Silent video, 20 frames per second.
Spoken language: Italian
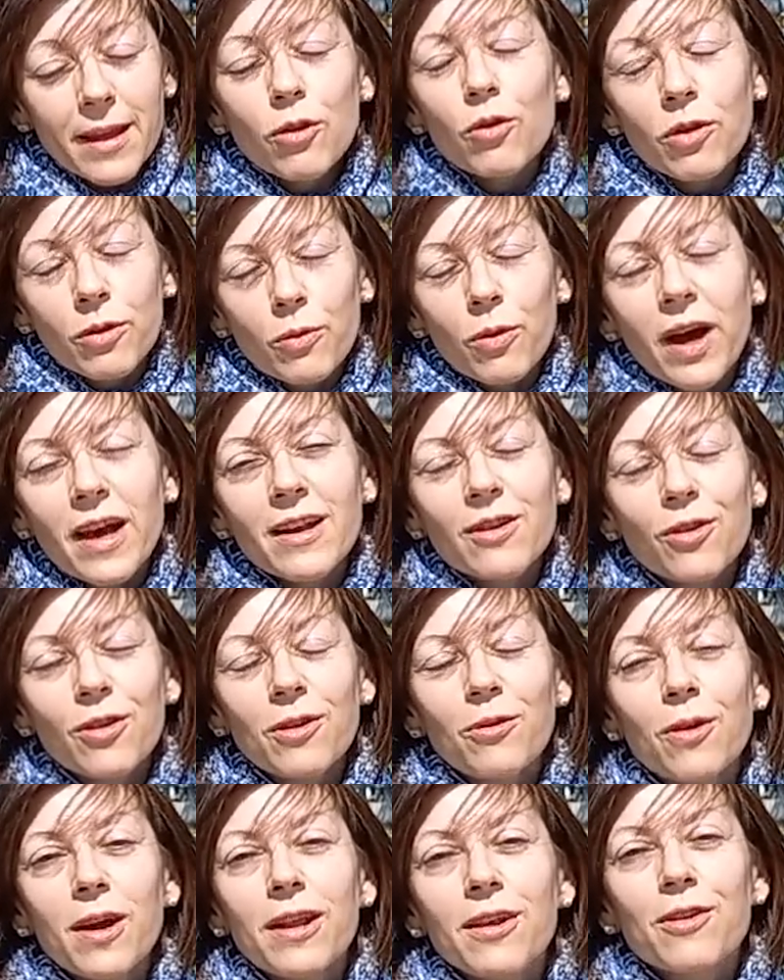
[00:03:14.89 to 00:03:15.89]
col, quale,
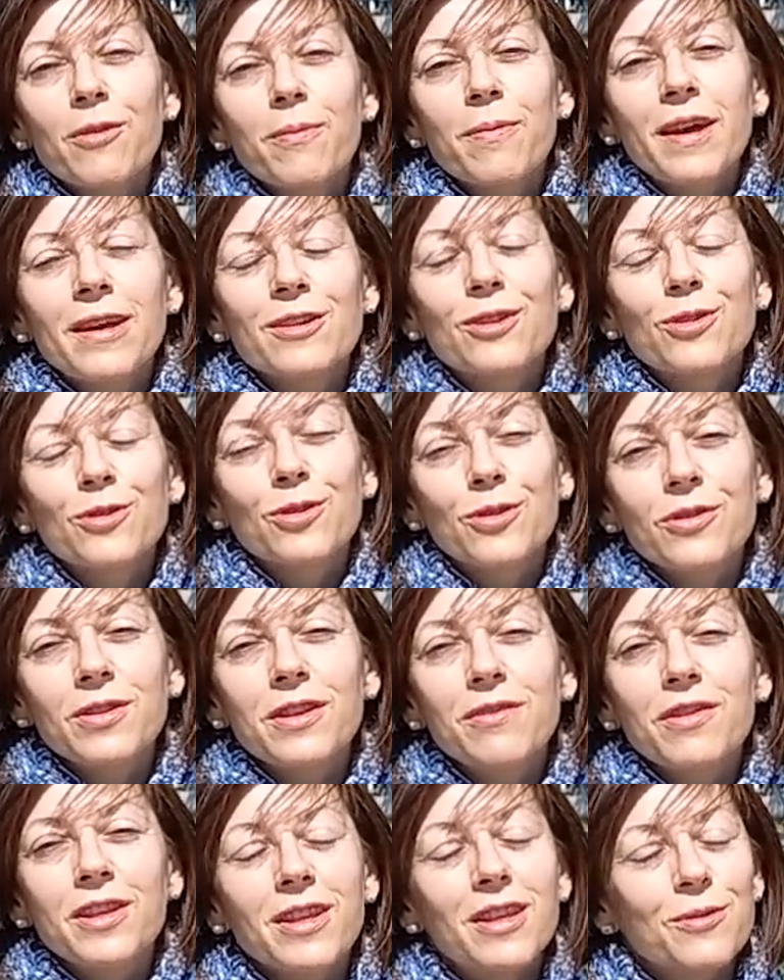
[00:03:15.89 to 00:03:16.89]
col quale Roberto
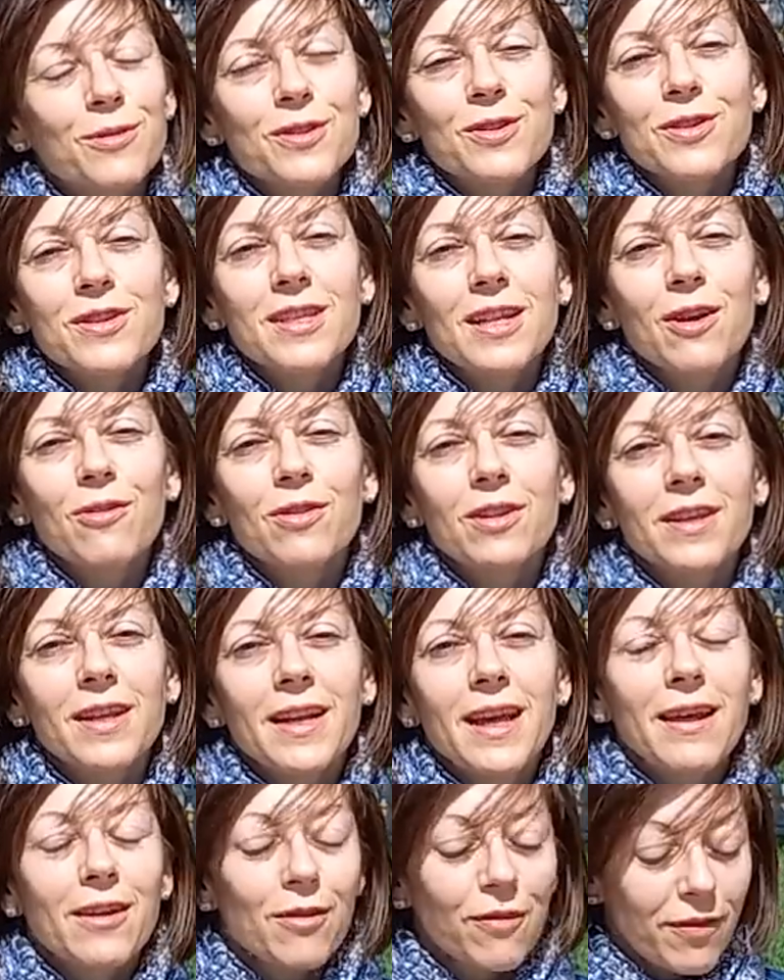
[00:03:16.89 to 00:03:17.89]
condivide questo
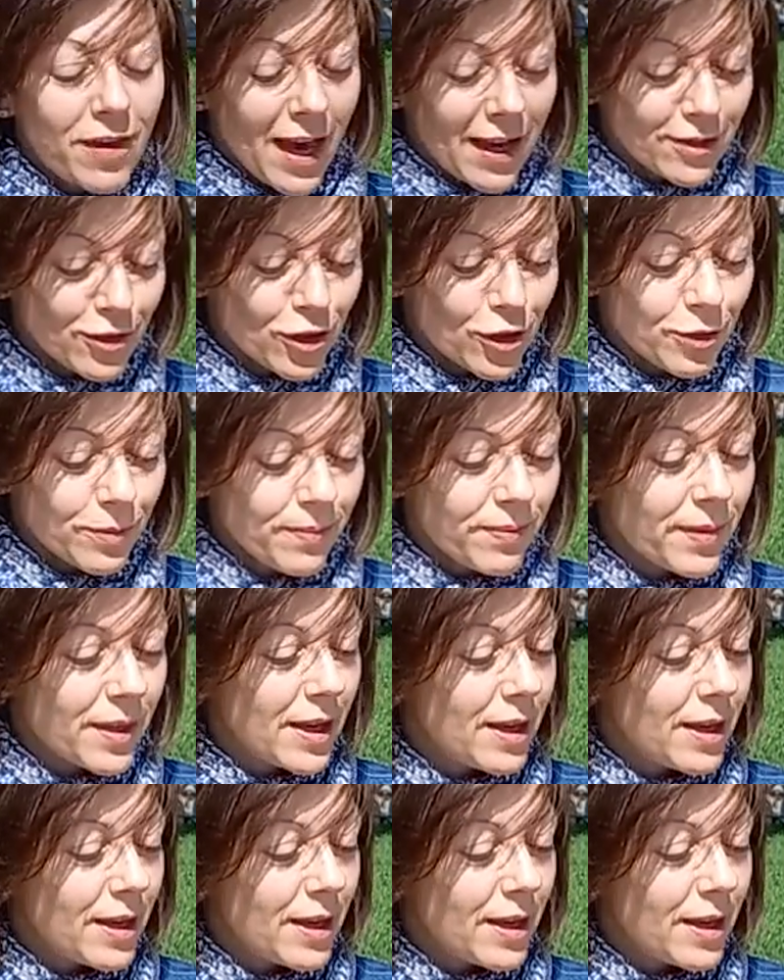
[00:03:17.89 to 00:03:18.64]
straordinario viaggio.